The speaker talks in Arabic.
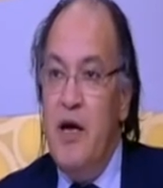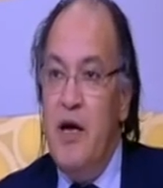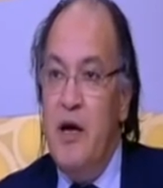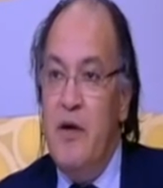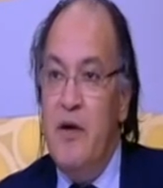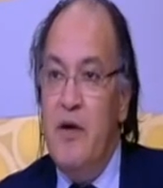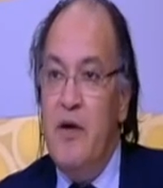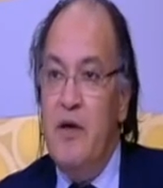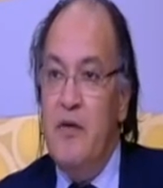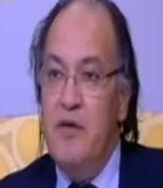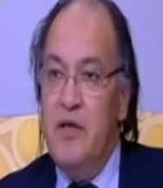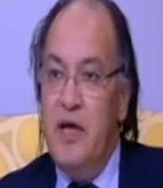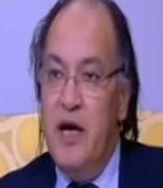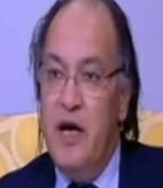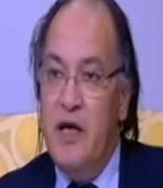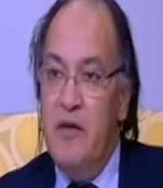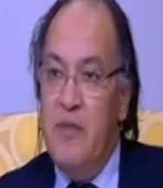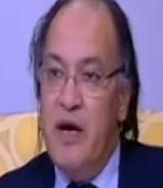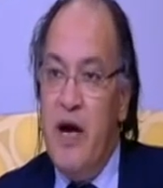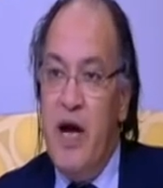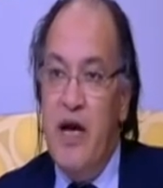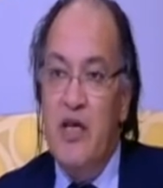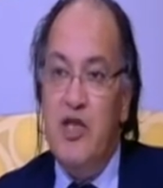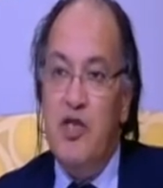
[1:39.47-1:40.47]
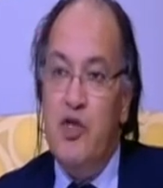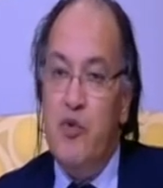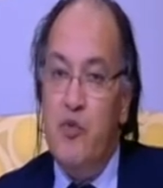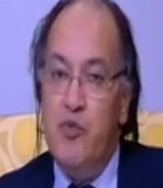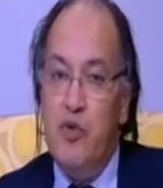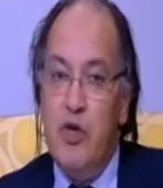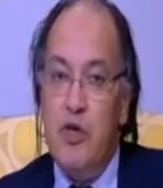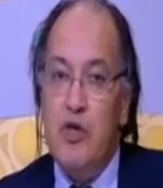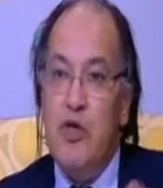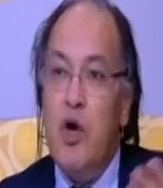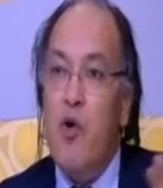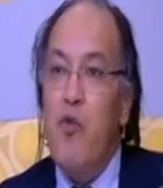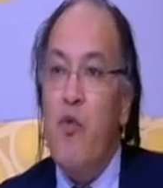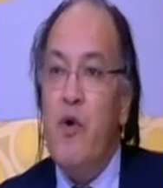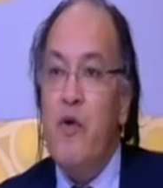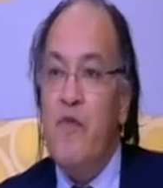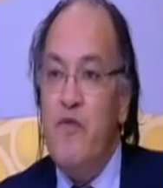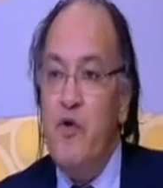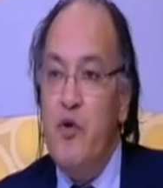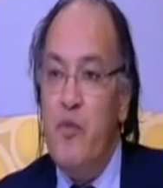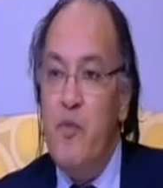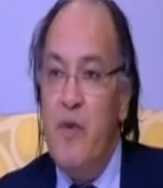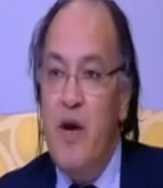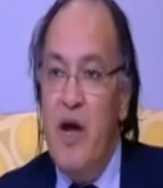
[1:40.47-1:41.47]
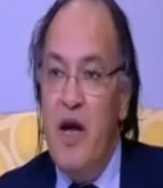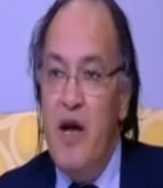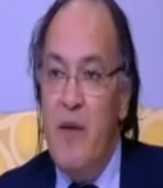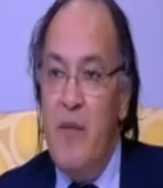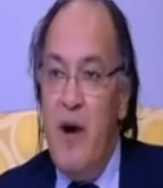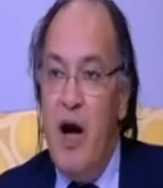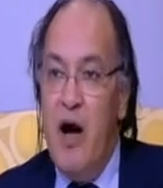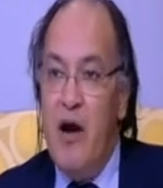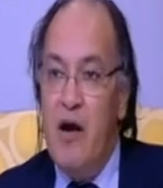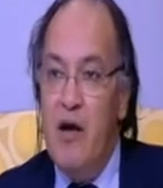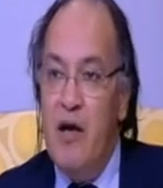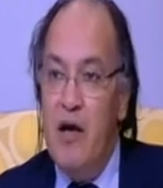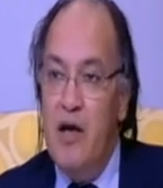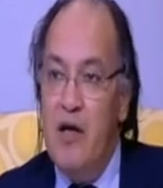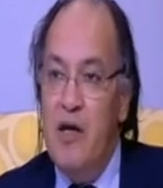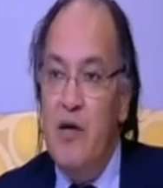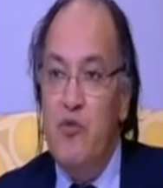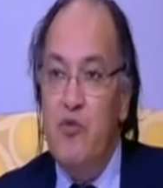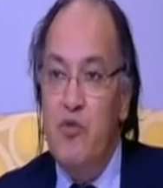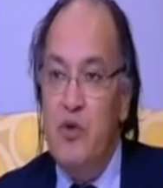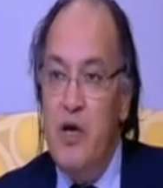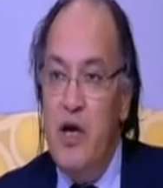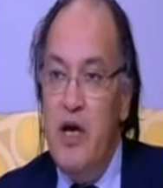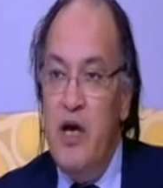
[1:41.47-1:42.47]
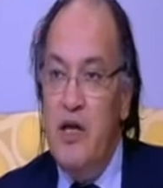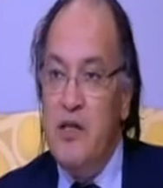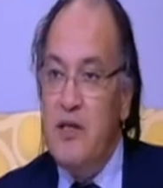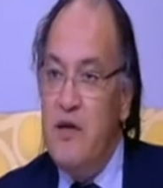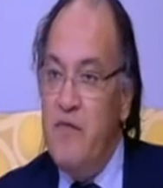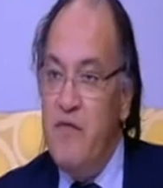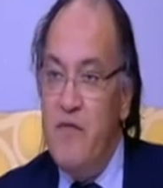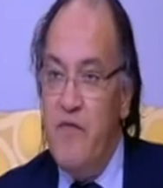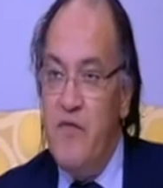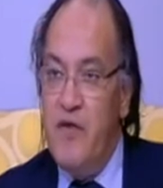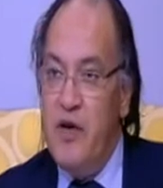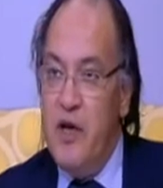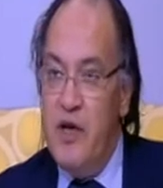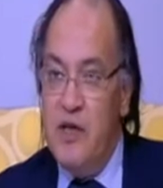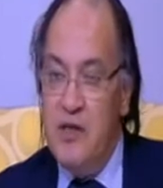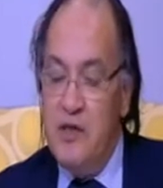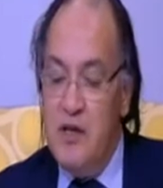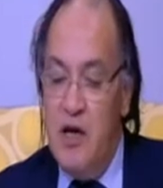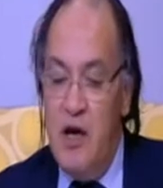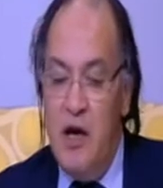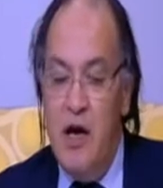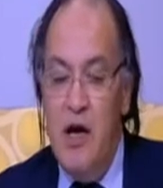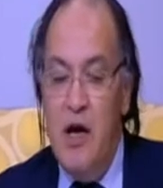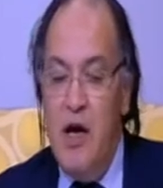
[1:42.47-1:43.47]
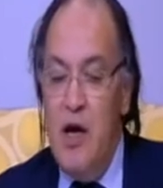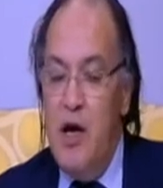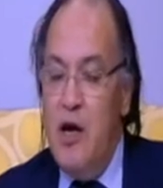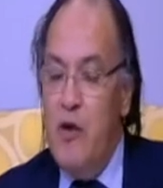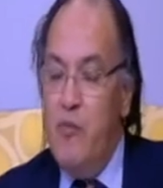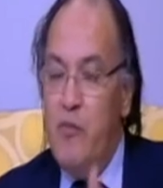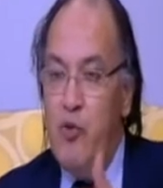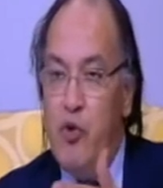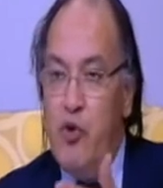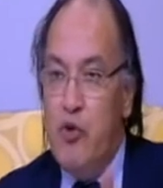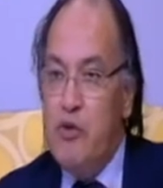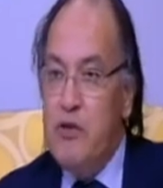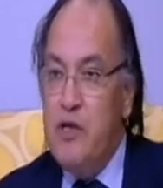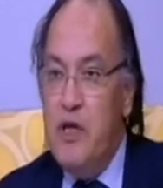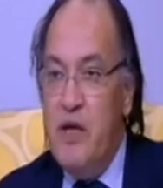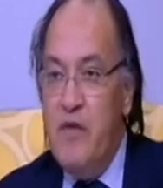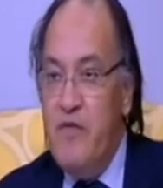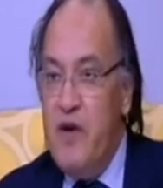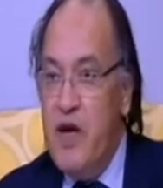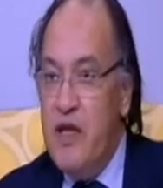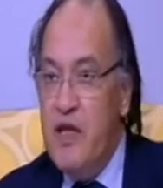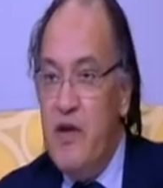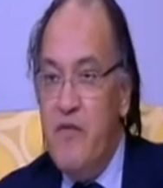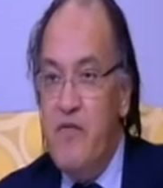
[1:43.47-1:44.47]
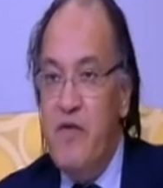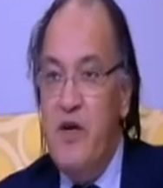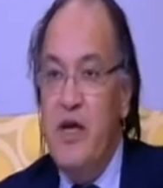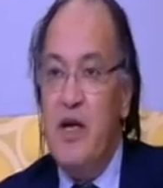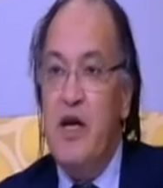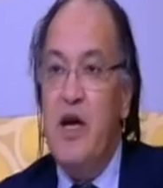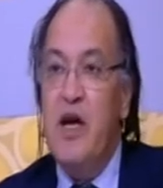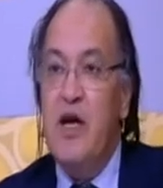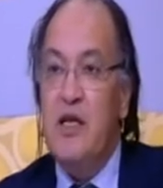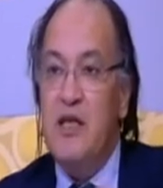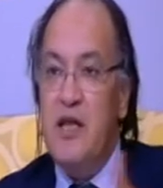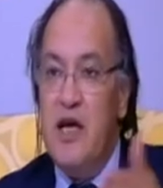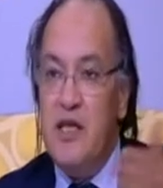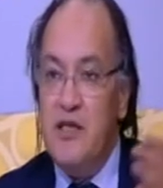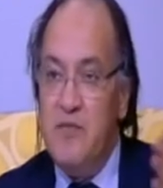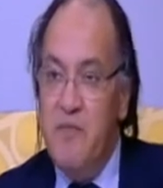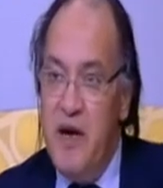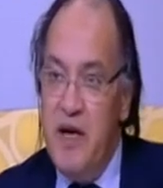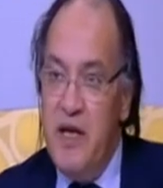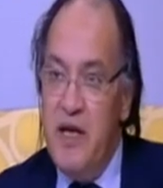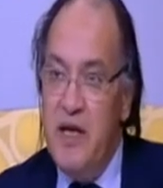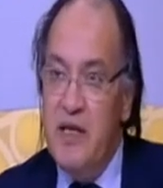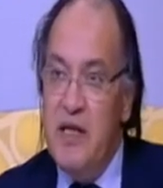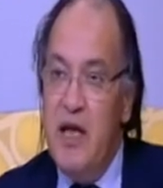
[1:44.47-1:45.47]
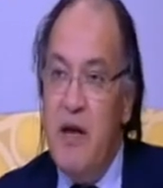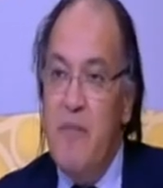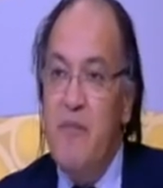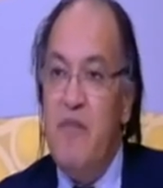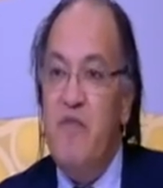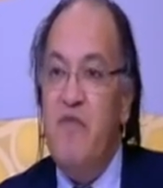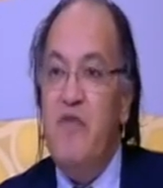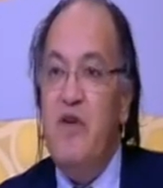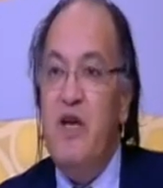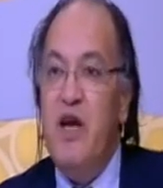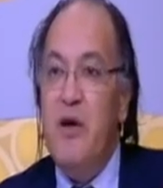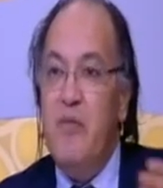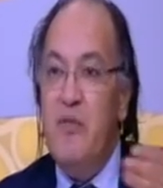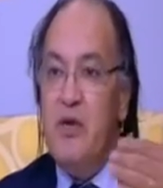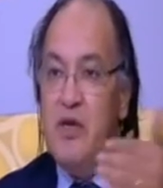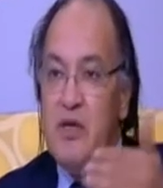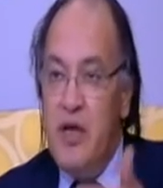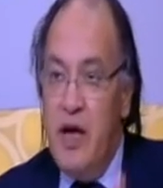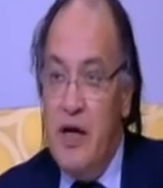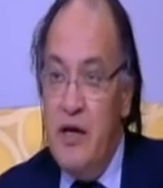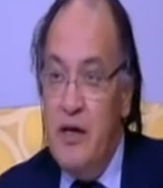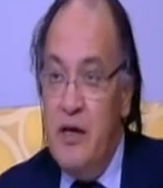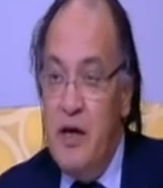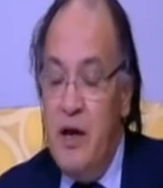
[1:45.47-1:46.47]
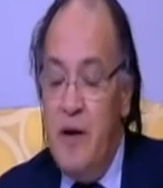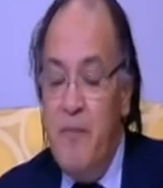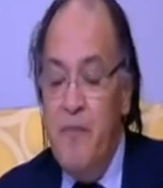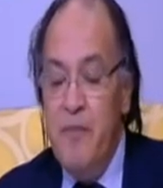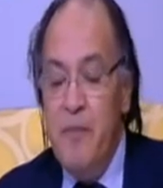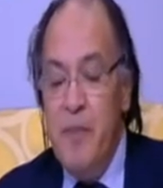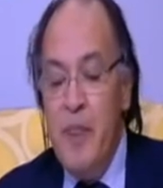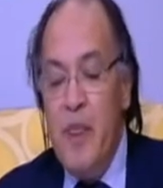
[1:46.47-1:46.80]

آه، يعني ما كانش متصور في يوم من الايام عقلا انه ده يحصل في فرنسا بروكسل فيها تفجيرات اسبانيا تم فيها بريطانيا